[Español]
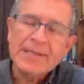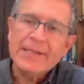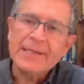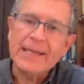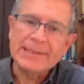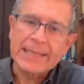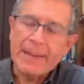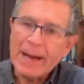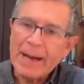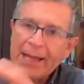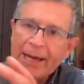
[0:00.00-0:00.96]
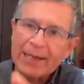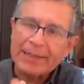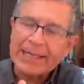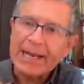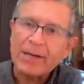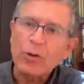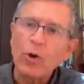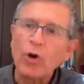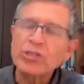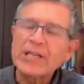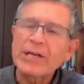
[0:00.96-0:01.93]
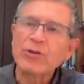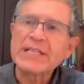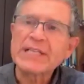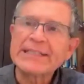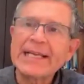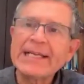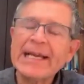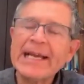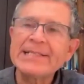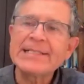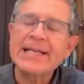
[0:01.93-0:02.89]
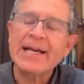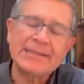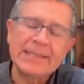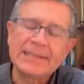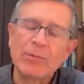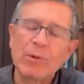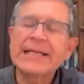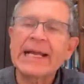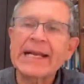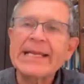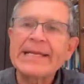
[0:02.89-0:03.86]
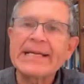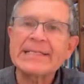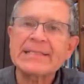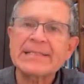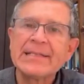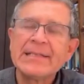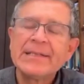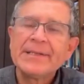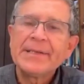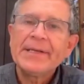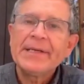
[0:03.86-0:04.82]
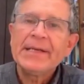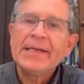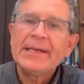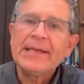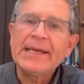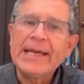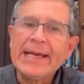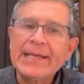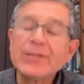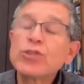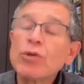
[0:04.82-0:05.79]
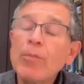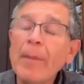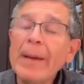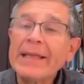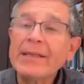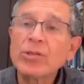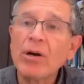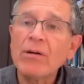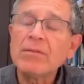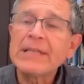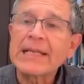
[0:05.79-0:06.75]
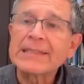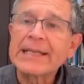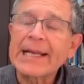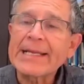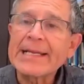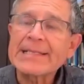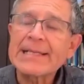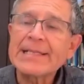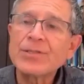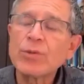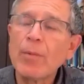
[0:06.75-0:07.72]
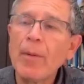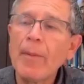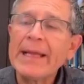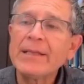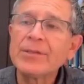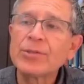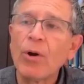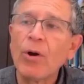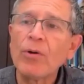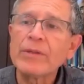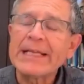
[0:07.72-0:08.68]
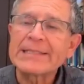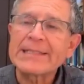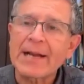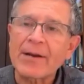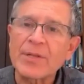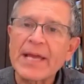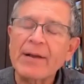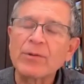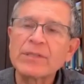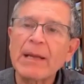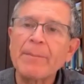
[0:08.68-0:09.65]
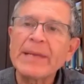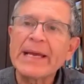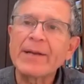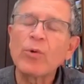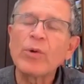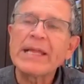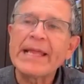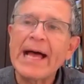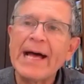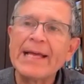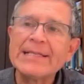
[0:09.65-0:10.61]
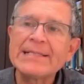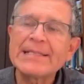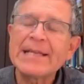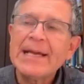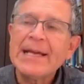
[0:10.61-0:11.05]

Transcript: el tema de narcóticos, inteligencia, desde luego también las guerrillas, eh, en su momento, las guerrillas en su momento desarrollaron también unidades